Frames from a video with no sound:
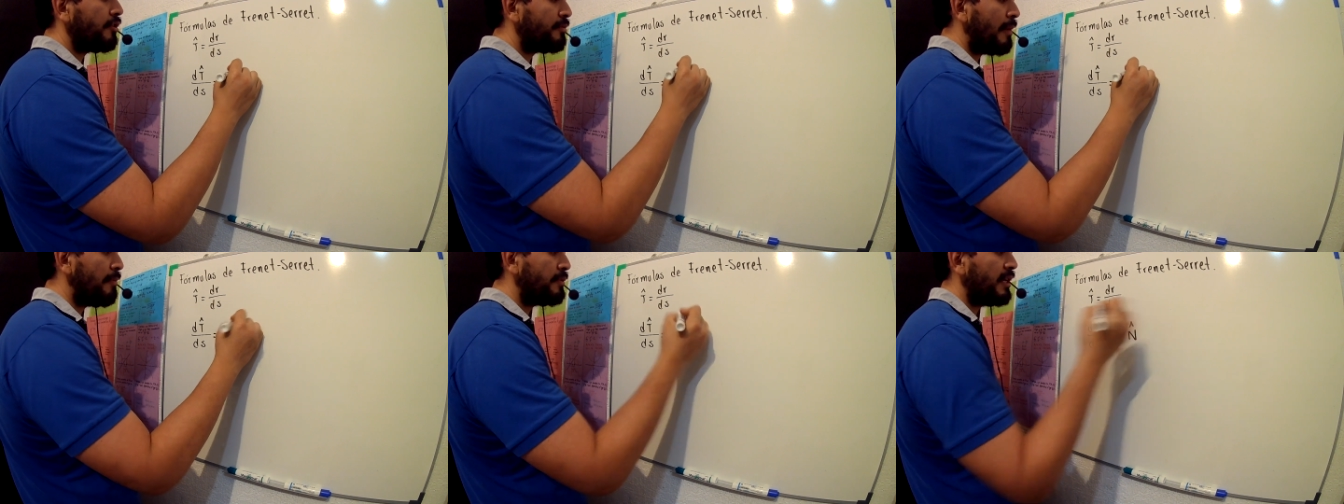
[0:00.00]

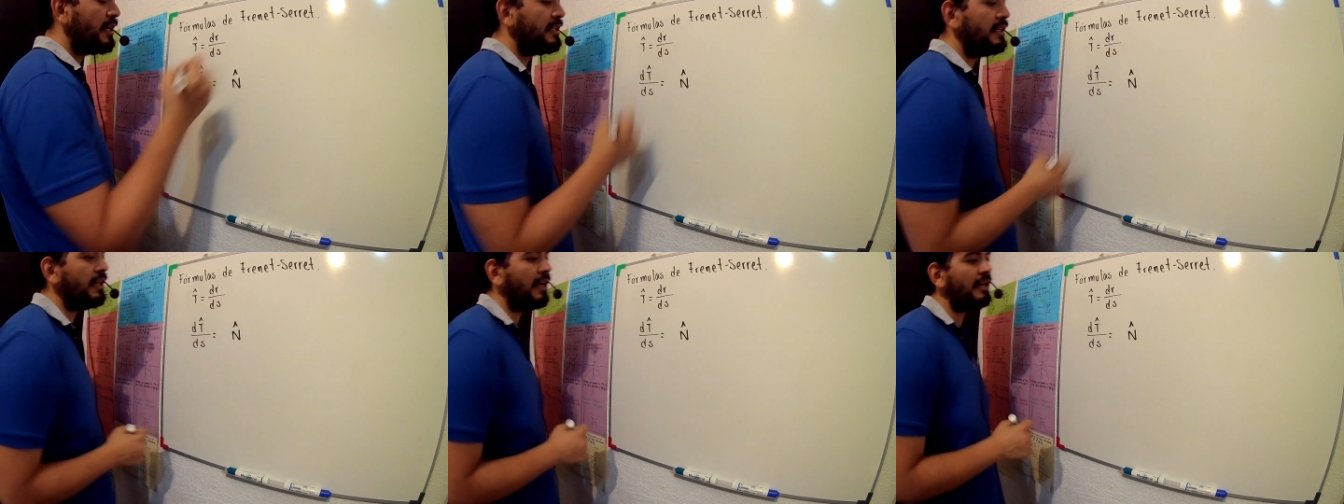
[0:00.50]
vamos a
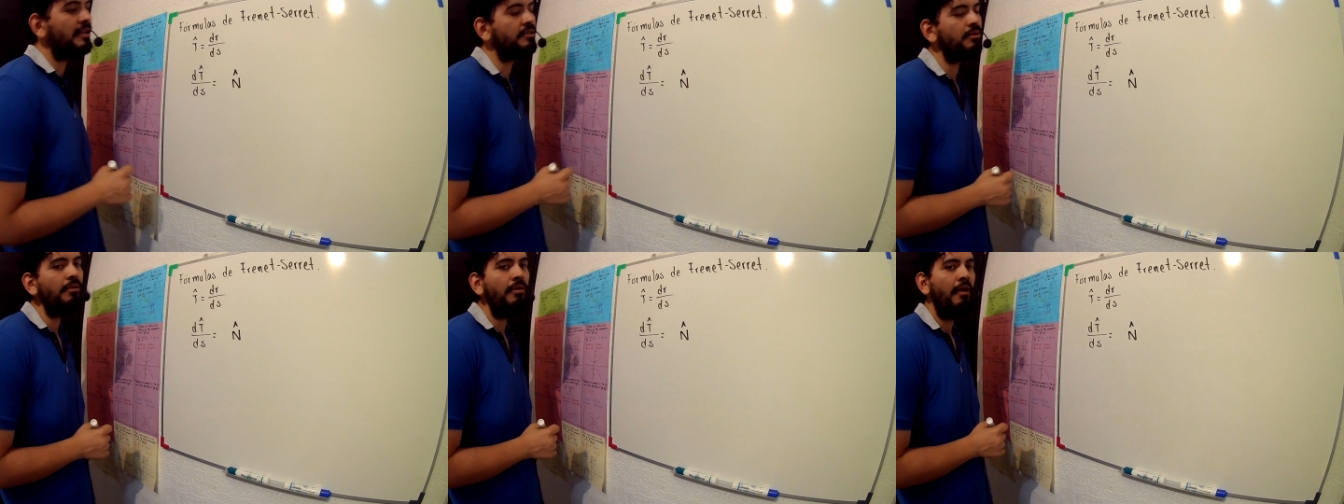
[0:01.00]
decir que
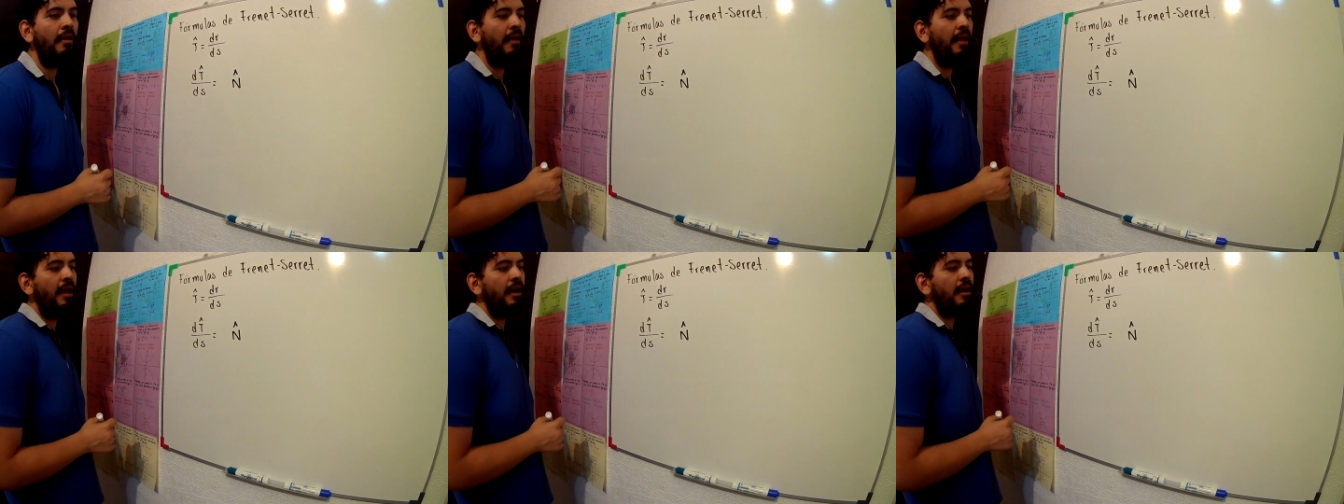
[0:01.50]
esto
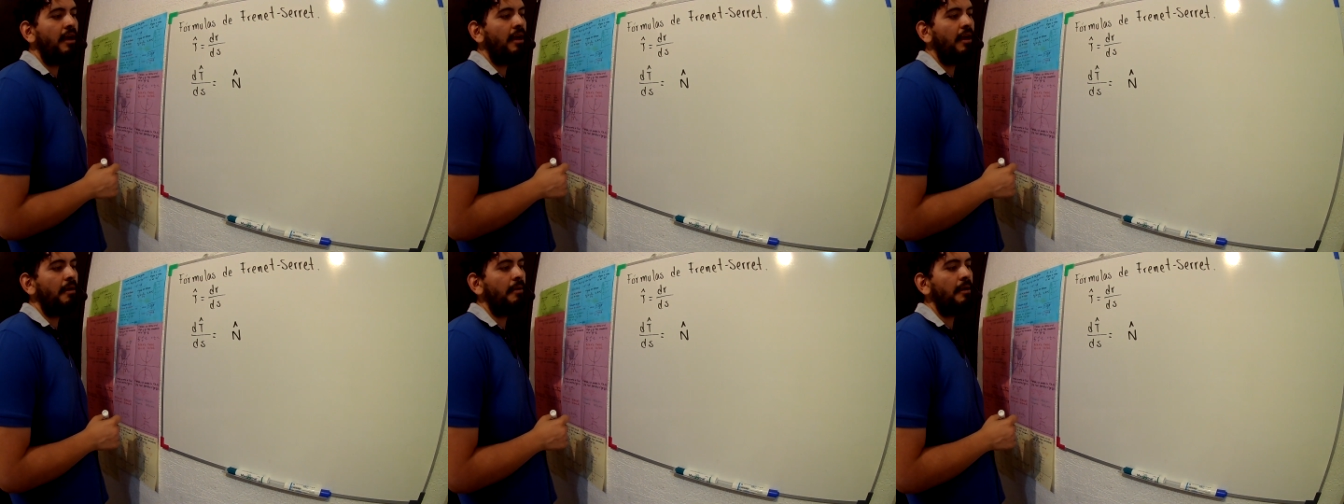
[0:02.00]
eh,